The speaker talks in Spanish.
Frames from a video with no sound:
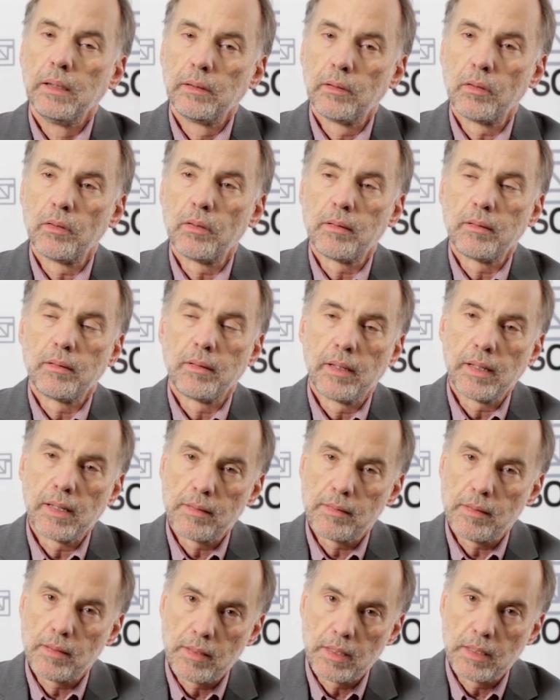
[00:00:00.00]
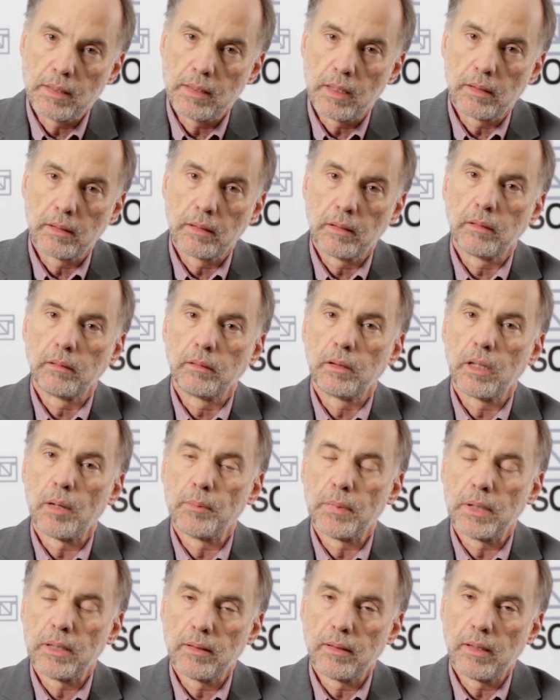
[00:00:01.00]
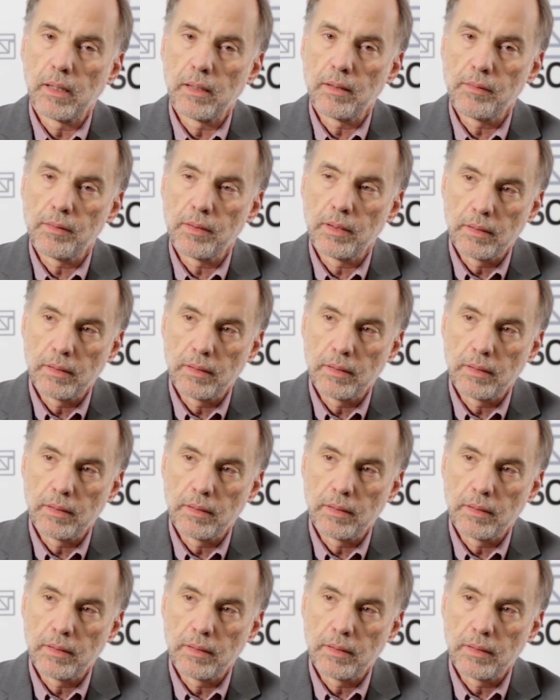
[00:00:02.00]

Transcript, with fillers: Entonces necesitan capacidades